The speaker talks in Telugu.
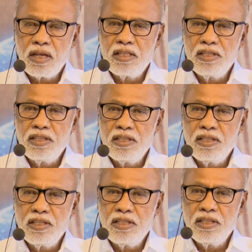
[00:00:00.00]
అది
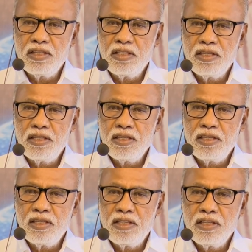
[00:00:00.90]
చెట్టై
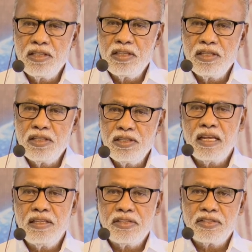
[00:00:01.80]
అనేక
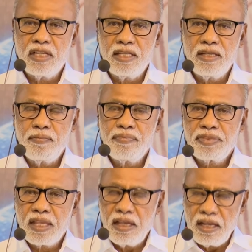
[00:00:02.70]
ఫలాలు ఇస్తుంది
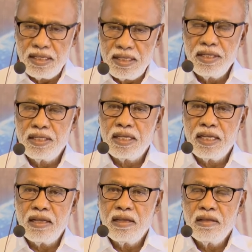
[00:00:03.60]
అదే
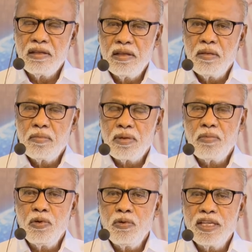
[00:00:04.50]
రీతిగా
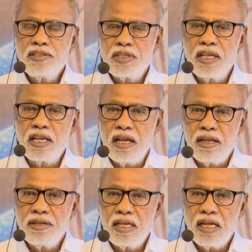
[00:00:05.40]
ప్రభువుకిచ్చే
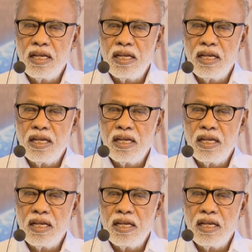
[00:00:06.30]
కానుక